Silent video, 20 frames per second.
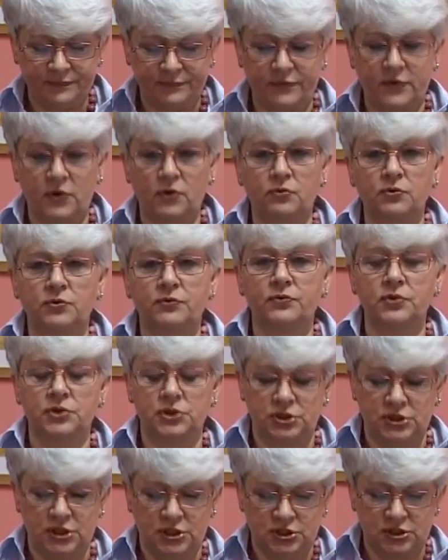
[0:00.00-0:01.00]
w roku
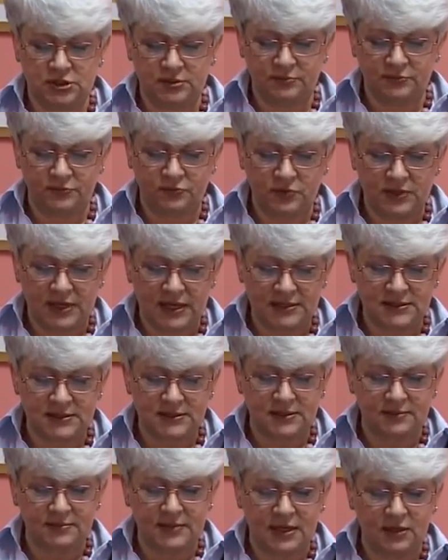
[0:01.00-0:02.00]

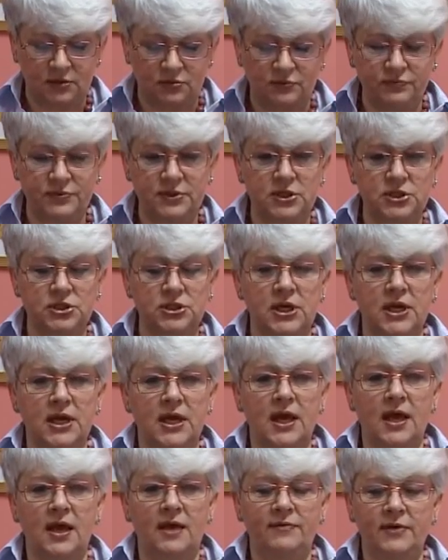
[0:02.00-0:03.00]
2012, jak również
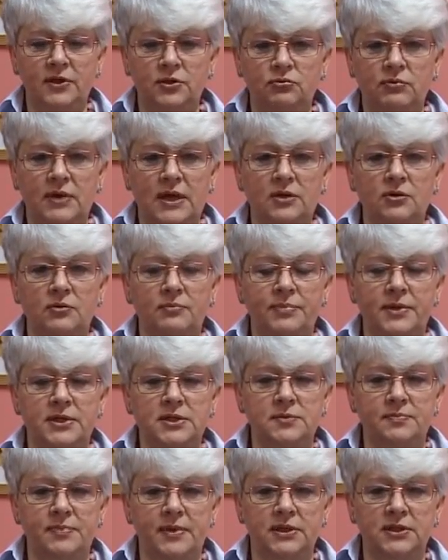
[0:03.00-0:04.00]
ewentualną
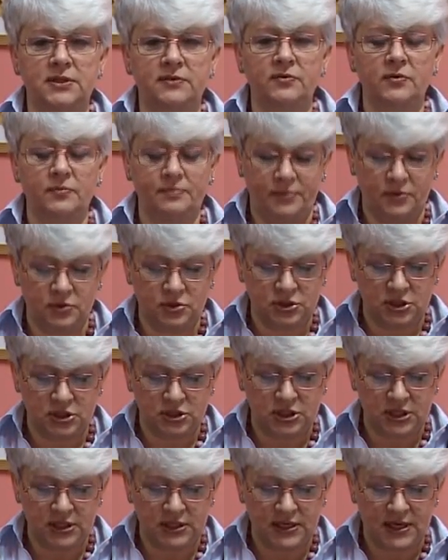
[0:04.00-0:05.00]
perspektywą
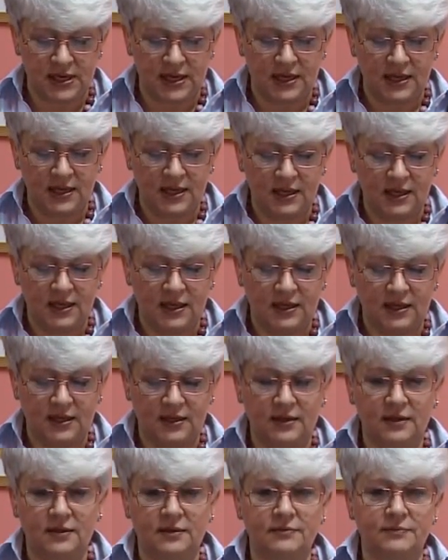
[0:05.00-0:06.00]
poszerzenia
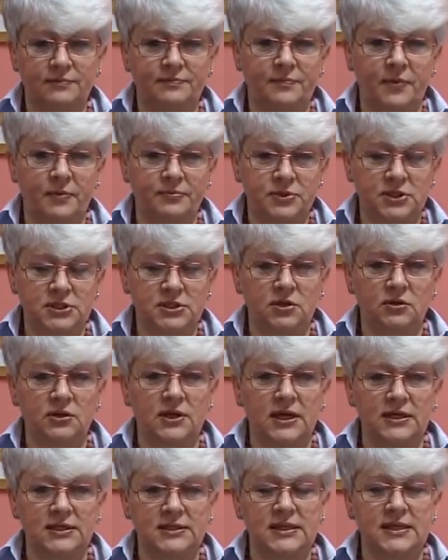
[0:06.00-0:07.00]
y, poprzez
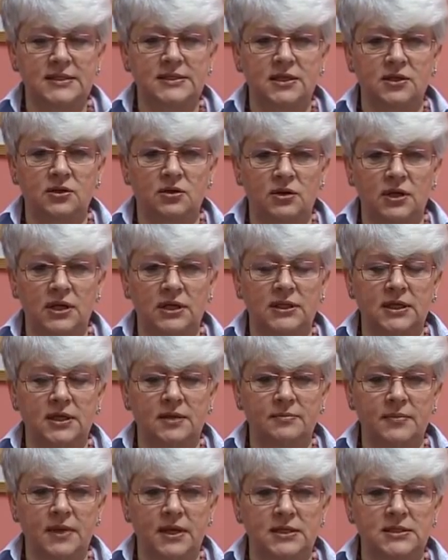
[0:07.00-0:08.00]
organizację
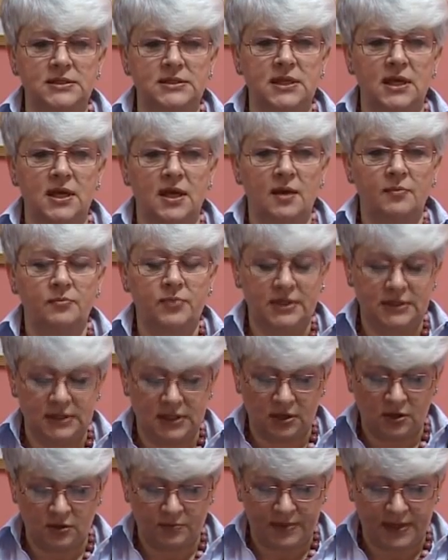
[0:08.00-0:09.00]
kolejnych miejsc
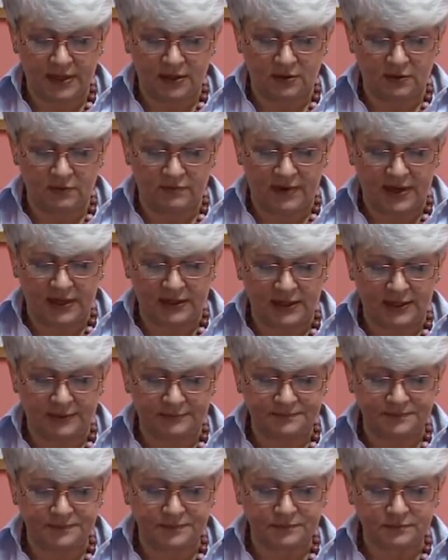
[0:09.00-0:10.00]
płatnego parkowania.